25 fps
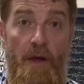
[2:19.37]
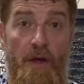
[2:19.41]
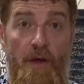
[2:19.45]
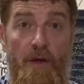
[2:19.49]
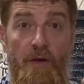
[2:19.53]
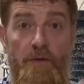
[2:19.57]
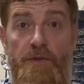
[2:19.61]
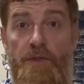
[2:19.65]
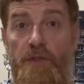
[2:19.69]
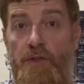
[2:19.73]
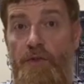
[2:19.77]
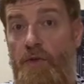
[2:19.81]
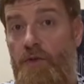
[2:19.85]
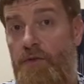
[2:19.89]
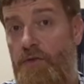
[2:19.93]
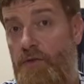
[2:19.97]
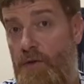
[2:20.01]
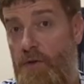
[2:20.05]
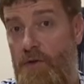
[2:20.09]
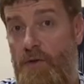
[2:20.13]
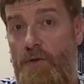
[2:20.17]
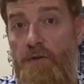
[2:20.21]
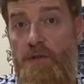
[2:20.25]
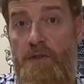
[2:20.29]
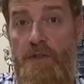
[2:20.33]
وبدها تحط
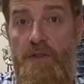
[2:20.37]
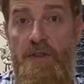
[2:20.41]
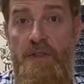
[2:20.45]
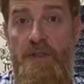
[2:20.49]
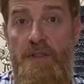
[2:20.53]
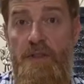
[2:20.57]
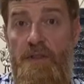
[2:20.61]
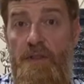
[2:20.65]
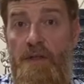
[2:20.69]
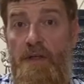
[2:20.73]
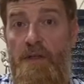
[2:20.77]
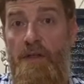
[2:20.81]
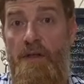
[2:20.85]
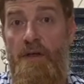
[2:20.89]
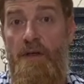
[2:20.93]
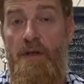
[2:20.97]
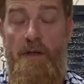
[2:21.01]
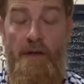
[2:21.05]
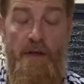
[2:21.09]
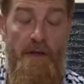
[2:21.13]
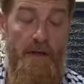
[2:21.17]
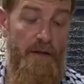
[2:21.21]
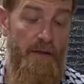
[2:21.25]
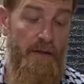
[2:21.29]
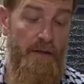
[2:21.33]
خيوط جديده
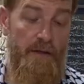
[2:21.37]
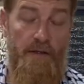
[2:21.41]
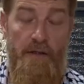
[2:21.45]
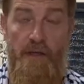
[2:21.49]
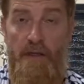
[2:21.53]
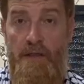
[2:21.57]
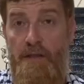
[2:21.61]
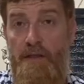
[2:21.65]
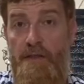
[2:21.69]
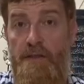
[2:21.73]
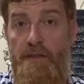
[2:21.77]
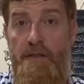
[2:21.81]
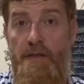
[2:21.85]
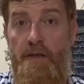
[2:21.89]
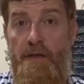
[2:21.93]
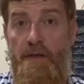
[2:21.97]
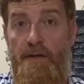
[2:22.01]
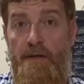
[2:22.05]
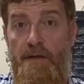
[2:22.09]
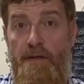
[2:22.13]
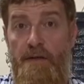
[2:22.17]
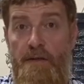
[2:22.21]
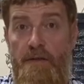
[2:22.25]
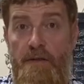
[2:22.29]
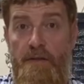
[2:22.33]
خلصنا
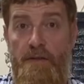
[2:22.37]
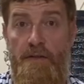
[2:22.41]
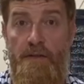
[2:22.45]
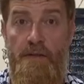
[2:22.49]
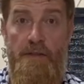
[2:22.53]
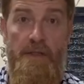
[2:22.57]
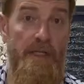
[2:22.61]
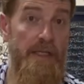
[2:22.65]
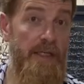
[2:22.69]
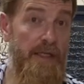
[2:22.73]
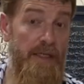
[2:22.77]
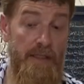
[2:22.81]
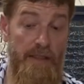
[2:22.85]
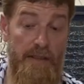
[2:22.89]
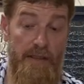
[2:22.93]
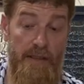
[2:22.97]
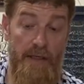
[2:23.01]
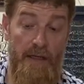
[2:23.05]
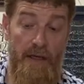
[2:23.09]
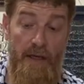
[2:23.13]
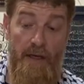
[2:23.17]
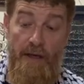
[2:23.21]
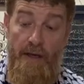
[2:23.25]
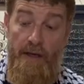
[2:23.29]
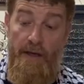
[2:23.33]
ثلاث
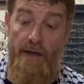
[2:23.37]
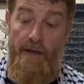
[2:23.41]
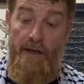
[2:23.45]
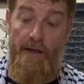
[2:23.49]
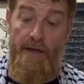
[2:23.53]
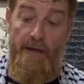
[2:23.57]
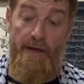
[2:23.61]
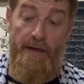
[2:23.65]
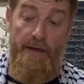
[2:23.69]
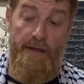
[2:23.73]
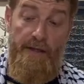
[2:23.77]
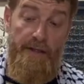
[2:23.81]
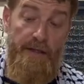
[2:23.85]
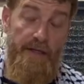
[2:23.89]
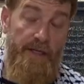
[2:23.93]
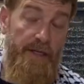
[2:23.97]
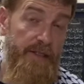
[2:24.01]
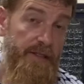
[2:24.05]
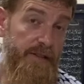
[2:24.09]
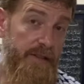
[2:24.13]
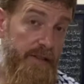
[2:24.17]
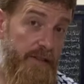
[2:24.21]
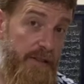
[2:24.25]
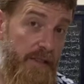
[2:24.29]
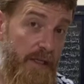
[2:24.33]

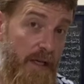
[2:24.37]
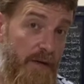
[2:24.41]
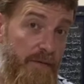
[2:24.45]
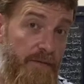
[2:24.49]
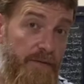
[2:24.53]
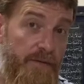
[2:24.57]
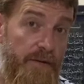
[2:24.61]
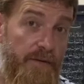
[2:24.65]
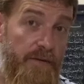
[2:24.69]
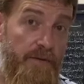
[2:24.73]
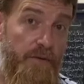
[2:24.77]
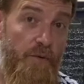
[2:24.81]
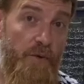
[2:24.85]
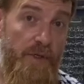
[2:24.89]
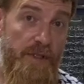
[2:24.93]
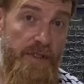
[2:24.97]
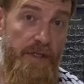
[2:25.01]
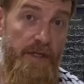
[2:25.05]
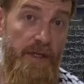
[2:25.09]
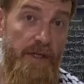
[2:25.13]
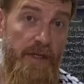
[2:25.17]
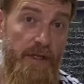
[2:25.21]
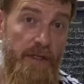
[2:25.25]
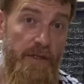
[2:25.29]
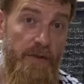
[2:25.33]
راح تخفف
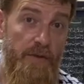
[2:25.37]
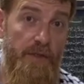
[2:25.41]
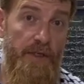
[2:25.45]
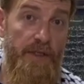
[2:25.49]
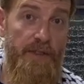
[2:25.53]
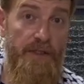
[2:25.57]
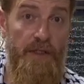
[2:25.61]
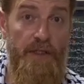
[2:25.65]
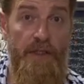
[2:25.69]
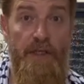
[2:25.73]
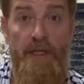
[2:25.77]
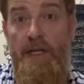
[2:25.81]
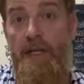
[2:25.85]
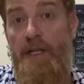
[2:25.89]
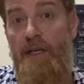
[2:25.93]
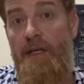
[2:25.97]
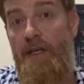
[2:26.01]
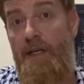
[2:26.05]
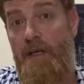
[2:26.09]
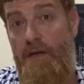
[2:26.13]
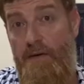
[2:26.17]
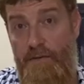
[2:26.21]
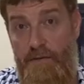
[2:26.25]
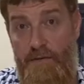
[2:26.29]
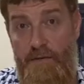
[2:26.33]
وسخ وراح تحكي لي
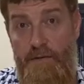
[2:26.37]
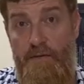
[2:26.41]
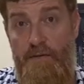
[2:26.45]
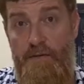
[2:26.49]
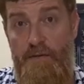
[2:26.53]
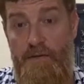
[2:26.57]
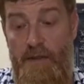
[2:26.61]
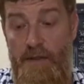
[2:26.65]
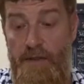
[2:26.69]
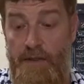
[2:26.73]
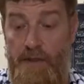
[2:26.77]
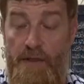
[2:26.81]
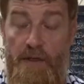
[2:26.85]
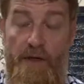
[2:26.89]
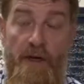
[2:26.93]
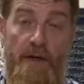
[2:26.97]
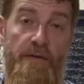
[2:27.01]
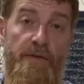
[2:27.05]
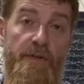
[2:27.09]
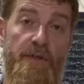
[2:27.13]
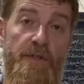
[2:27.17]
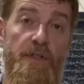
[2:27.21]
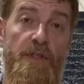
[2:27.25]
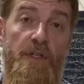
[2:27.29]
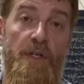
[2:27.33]
كيف انا راح
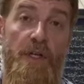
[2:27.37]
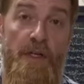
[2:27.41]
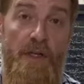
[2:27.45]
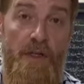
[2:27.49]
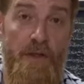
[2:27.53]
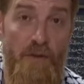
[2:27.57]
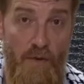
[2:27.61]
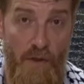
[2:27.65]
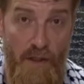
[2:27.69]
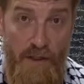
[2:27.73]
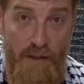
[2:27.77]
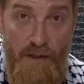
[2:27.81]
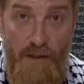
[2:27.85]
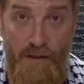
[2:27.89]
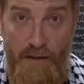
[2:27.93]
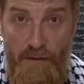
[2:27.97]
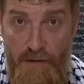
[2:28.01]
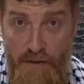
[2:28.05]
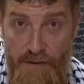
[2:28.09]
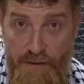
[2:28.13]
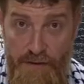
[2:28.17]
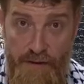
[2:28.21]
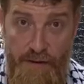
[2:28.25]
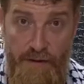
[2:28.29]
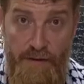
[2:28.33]
افرجيك على الواقع
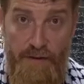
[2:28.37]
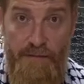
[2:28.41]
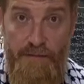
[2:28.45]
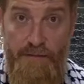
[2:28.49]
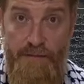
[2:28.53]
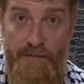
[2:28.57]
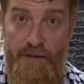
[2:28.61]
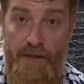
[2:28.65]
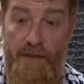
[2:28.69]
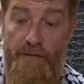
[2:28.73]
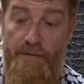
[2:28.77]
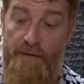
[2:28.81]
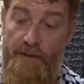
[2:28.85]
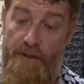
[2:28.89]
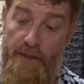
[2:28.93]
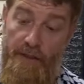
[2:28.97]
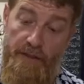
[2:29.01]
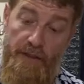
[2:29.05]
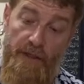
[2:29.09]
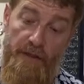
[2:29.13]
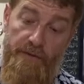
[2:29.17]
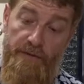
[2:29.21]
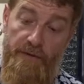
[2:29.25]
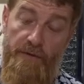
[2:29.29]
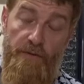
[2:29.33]
هسه كيف راح
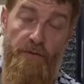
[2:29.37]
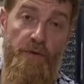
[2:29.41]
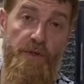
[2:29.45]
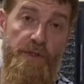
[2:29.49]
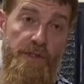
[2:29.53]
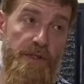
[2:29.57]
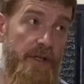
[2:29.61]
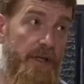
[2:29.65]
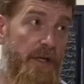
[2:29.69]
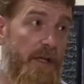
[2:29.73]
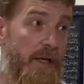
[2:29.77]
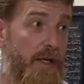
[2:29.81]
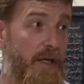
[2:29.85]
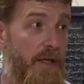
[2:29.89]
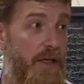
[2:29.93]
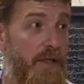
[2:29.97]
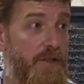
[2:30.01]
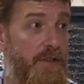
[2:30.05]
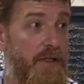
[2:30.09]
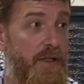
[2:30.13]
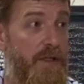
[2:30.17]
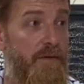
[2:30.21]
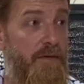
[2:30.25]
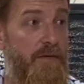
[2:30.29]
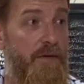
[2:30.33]
تخفف وسخ هاي اللي
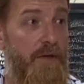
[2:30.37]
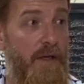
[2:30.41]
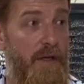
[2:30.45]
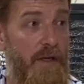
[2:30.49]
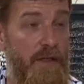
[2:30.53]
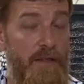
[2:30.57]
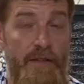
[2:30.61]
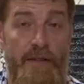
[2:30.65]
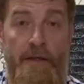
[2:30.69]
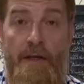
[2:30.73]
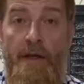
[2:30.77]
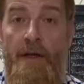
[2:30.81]
شايفها هاي